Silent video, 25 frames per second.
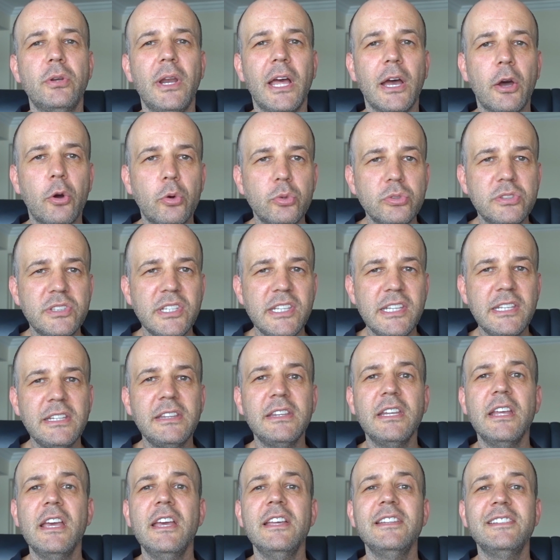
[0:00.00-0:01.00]
de la
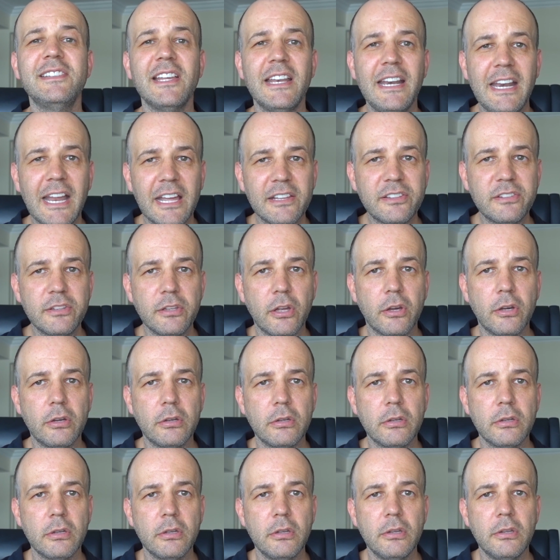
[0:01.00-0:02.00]
routine, c'est
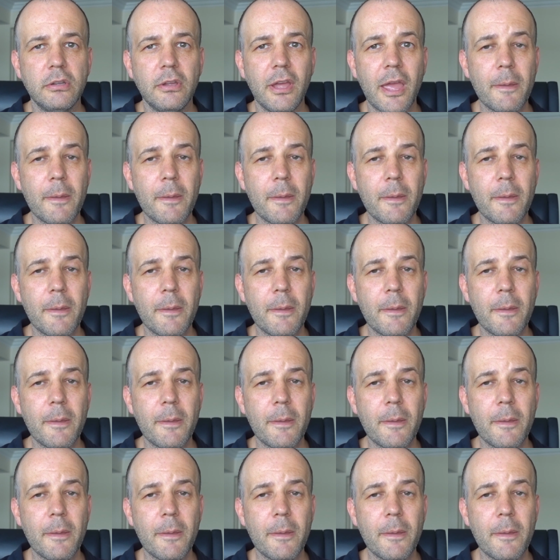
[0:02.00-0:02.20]
lassant,